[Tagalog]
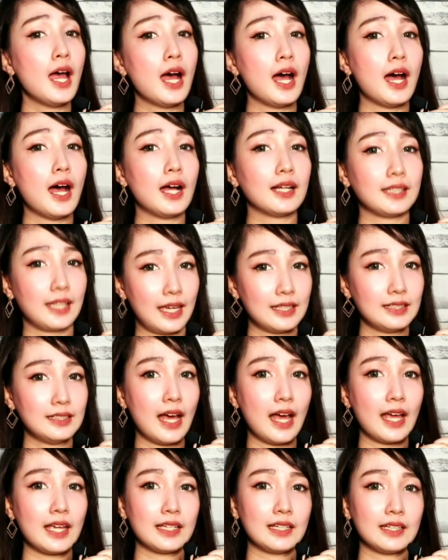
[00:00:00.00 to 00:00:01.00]
Again,
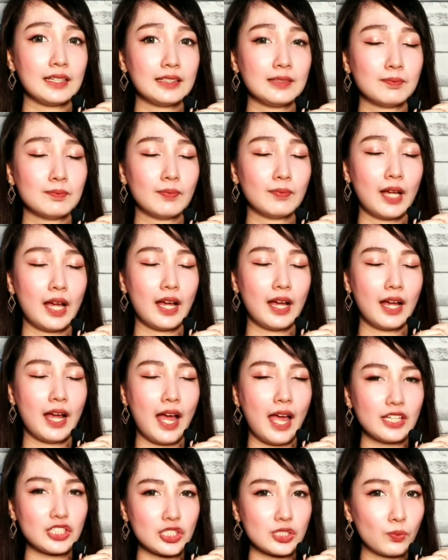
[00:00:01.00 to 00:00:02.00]
I'm
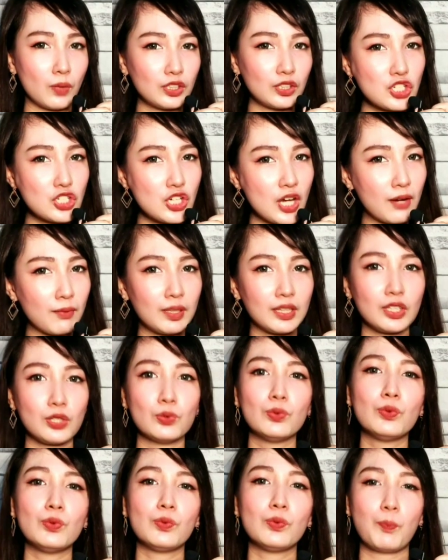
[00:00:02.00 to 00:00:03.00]
I just want to share with
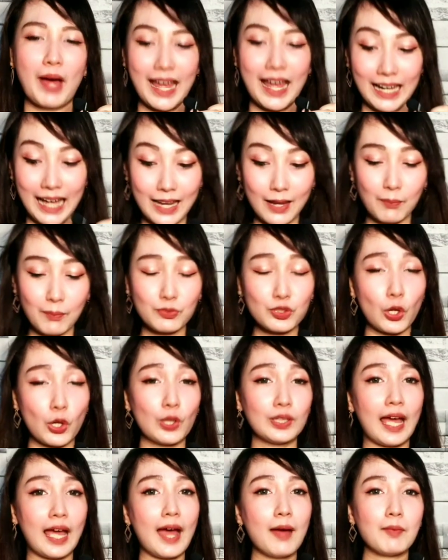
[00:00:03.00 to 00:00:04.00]
you para alam nyo
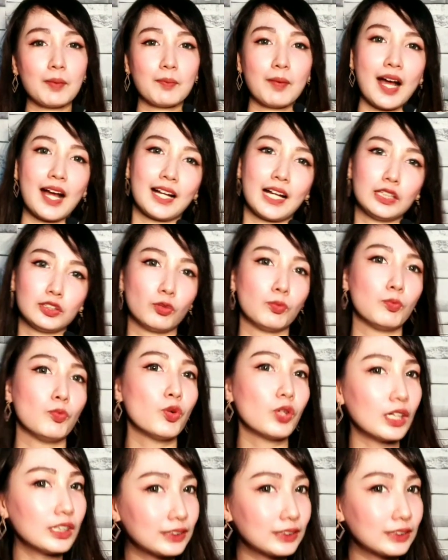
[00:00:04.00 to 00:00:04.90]
na may mga gantong murang